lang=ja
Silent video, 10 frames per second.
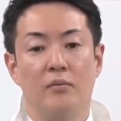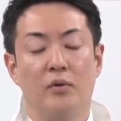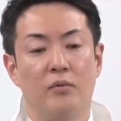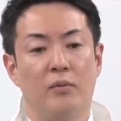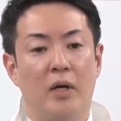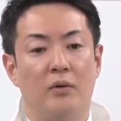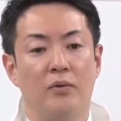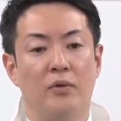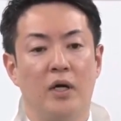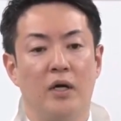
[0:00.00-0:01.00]
僕もまあこ
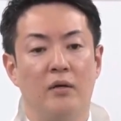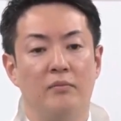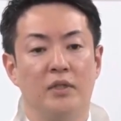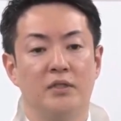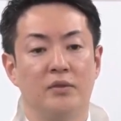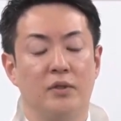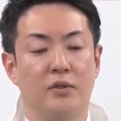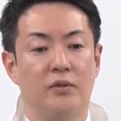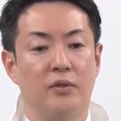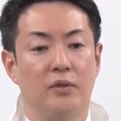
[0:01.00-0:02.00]
の間皆さんとい
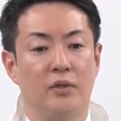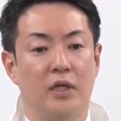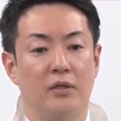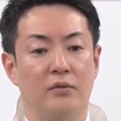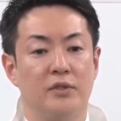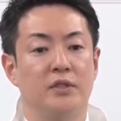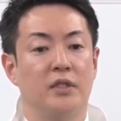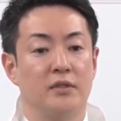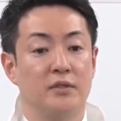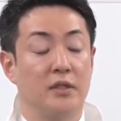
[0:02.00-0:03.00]
ろいろやり取りし
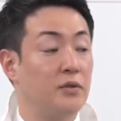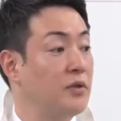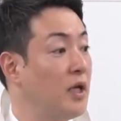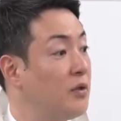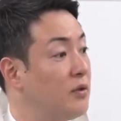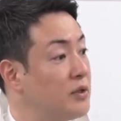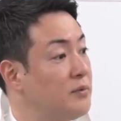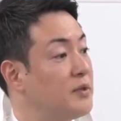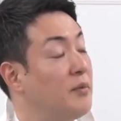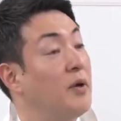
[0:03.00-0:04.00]
てですね特にあの清
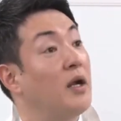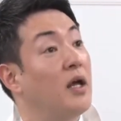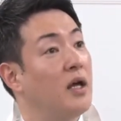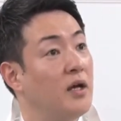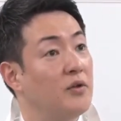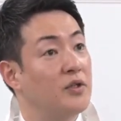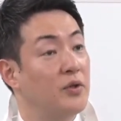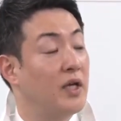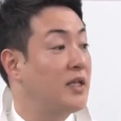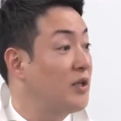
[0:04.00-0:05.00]
水さんもあれあの1人
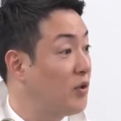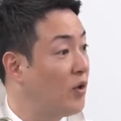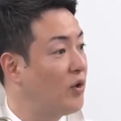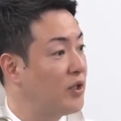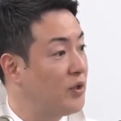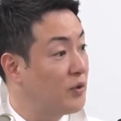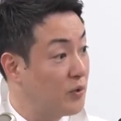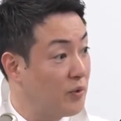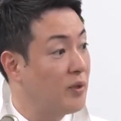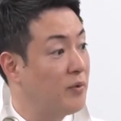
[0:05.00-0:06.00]
当たりの費用のと
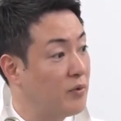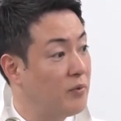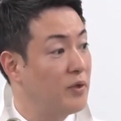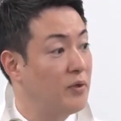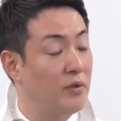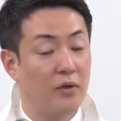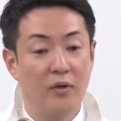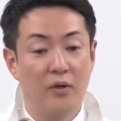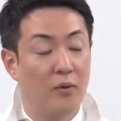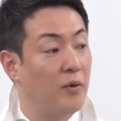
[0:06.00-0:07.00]
ころで僕もいろいろ
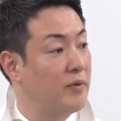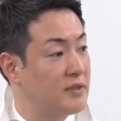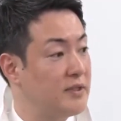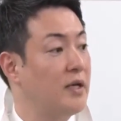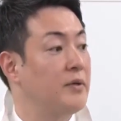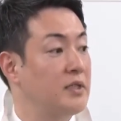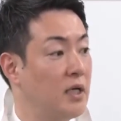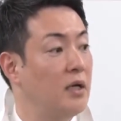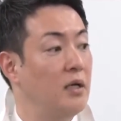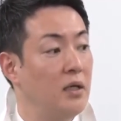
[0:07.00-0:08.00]
思いは伝えまし
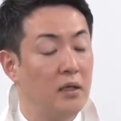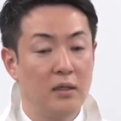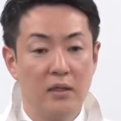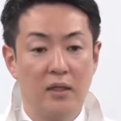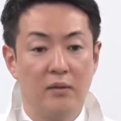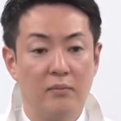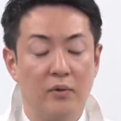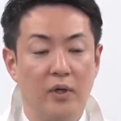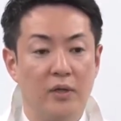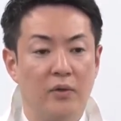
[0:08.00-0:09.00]
たで
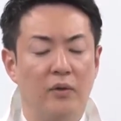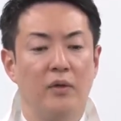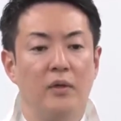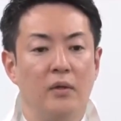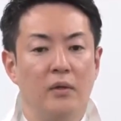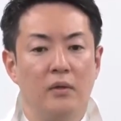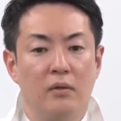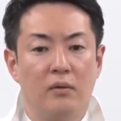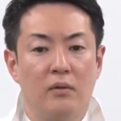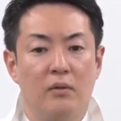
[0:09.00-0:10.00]
僕はあの
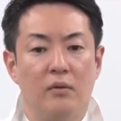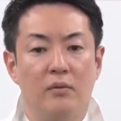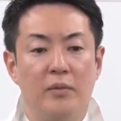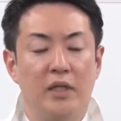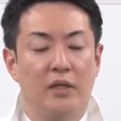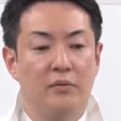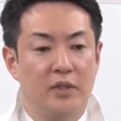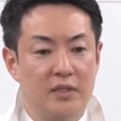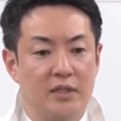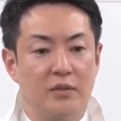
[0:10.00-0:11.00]
メディアの
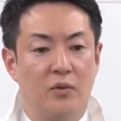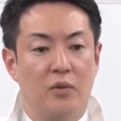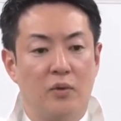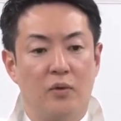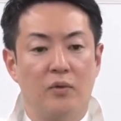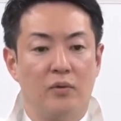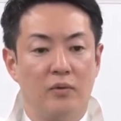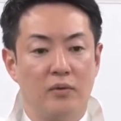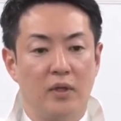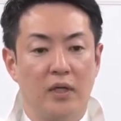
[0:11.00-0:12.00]
皆さんにこ
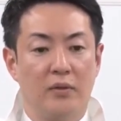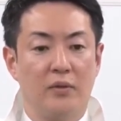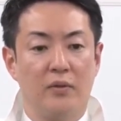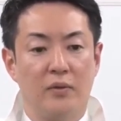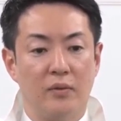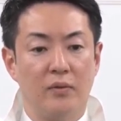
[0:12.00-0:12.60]
うあの